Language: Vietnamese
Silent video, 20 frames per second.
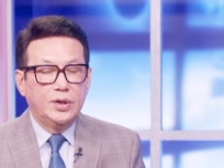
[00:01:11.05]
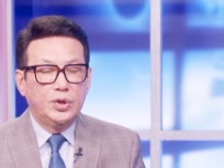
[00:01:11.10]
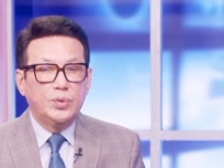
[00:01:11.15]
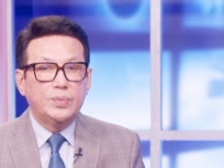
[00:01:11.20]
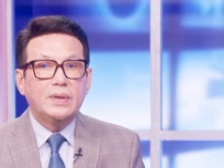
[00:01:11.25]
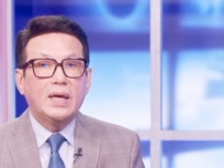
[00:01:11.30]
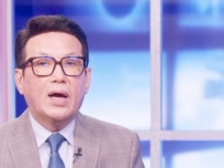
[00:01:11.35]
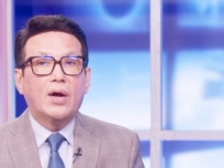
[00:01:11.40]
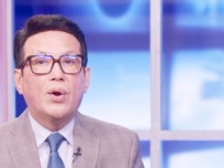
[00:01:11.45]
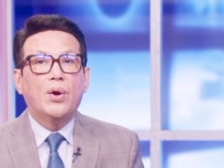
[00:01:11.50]

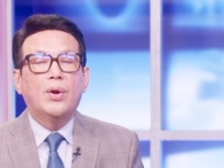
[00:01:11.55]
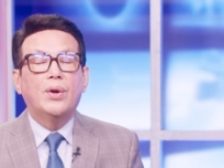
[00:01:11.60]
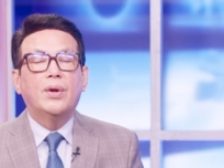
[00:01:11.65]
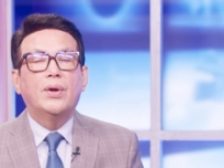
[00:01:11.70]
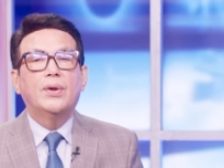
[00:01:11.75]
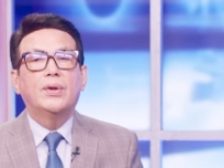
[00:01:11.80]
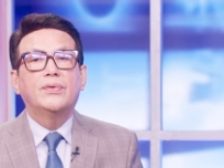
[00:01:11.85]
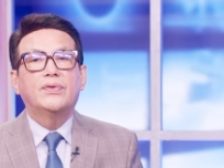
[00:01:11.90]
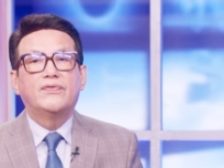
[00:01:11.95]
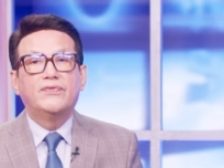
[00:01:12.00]
Chúng ta
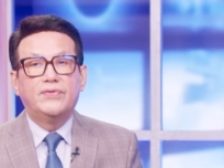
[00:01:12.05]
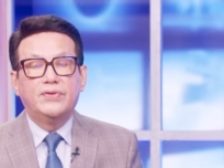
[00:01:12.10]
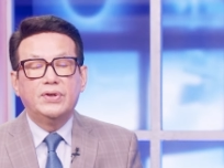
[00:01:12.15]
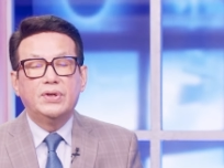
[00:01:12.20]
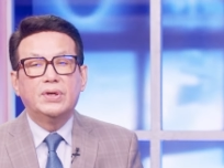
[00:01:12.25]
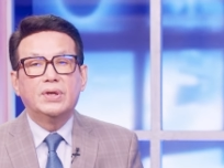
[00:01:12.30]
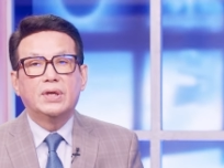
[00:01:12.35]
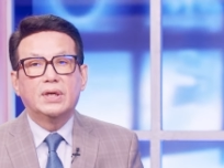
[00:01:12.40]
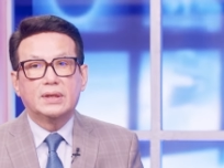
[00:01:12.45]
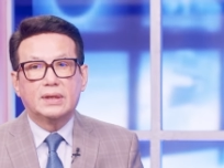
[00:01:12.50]
có
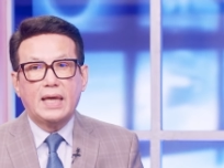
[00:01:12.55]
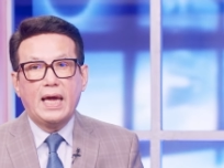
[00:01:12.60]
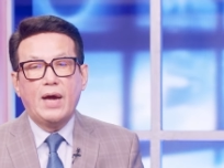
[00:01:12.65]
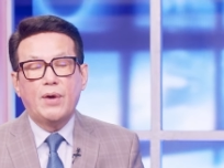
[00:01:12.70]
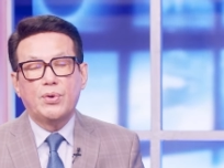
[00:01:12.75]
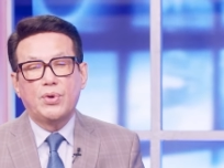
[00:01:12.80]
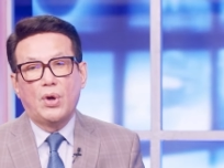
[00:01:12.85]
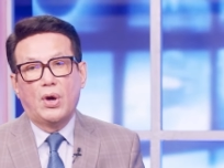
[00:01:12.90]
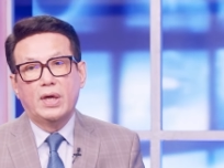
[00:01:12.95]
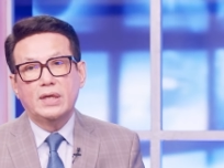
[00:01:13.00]
vừa
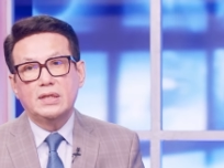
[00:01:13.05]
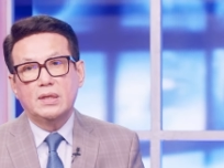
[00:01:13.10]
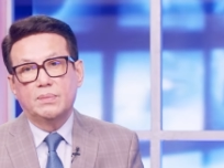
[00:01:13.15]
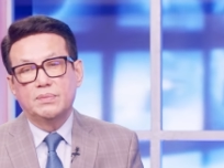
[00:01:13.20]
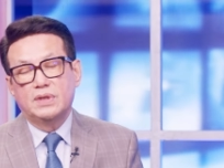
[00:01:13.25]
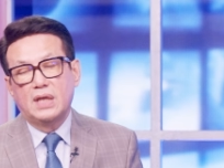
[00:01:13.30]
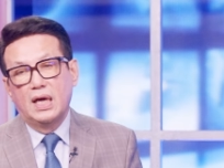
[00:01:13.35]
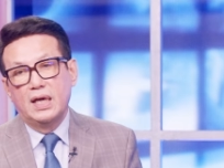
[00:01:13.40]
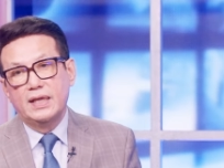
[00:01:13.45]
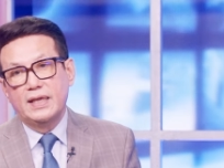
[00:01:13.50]
theo dõi
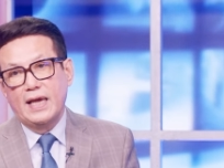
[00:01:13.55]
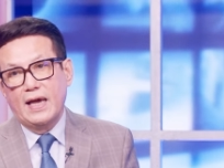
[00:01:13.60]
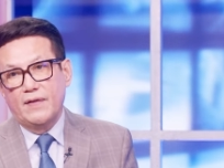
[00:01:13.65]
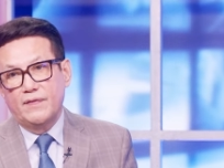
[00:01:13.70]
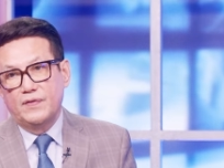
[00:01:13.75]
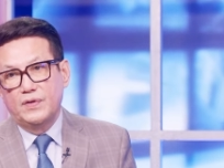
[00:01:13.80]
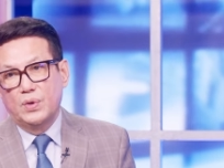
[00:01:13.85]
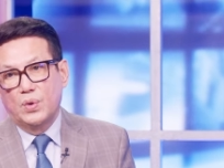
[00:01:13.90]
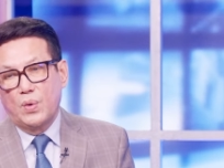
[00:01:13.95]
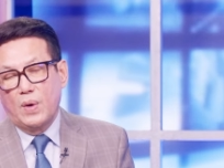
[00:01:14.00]
trong thời
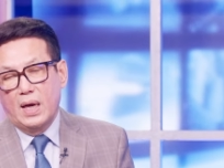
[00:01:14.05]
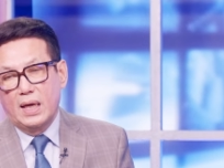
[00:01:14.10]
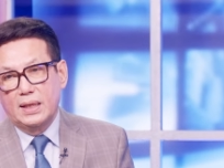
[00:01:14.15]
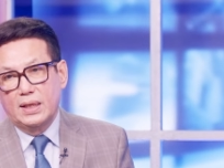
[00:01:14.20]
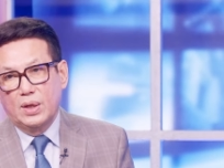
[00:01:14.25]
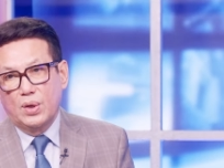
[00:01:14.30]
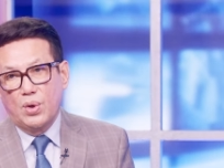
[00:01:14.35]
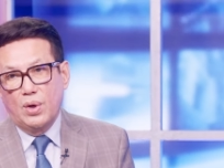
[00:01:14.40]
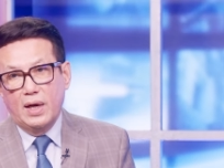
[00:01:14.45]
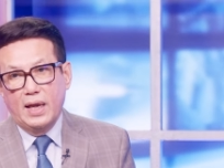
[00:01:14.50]
gian vừa qua
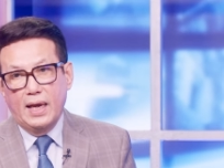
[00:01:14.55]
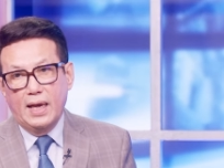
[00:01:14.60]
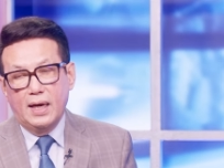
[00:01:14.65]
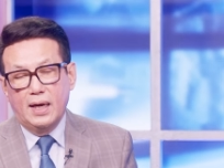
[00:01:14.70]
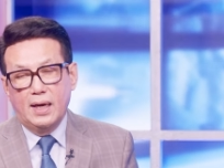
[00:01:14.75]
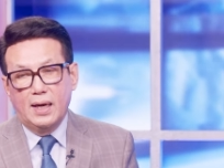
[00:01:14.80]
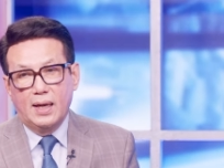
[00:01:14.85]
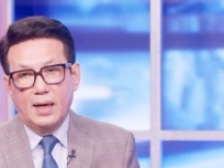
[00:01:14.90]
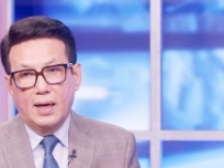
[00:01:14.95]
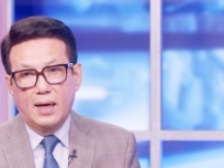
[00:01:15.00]
thì có lẽ
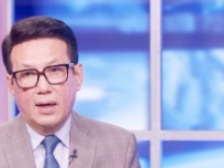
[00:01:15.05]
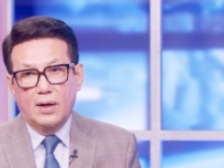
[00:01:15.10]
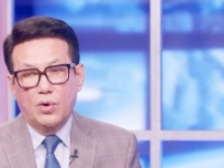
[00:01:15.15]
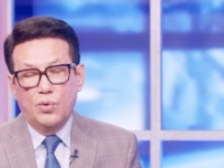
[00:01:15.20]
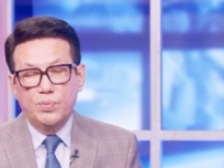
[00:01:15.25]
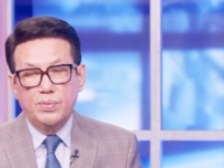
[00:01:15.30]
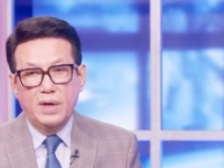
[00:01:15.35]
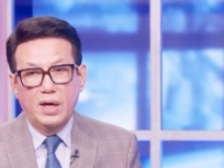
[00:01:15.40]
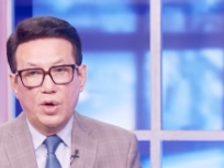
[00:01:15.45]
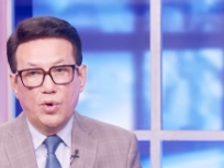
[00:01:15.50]
là
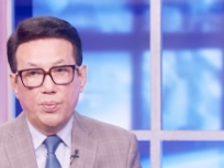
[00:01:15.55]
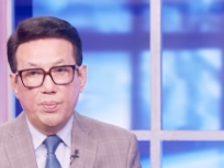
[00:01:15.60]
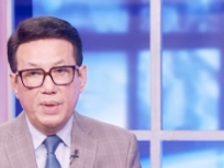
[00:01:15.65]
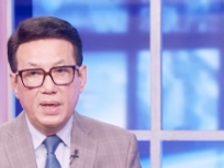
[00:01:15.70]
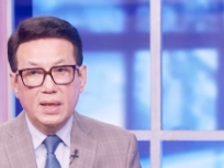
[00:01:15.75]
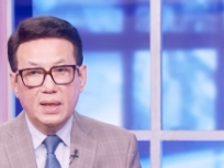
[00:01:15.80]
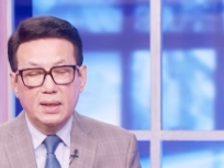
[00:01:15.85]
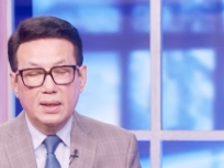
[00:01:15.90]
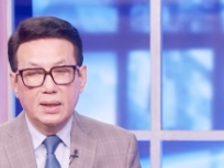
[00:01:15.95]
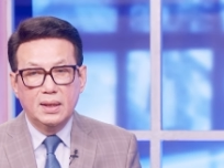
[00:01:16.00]
cũng đều
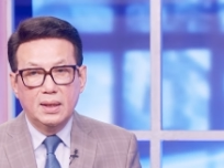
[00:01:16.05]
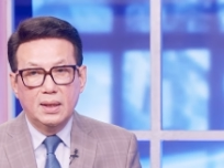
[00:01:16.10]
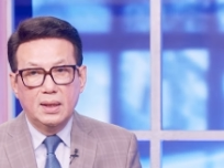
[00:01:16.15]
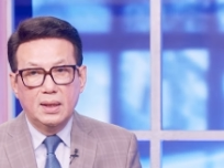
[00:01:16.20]
biết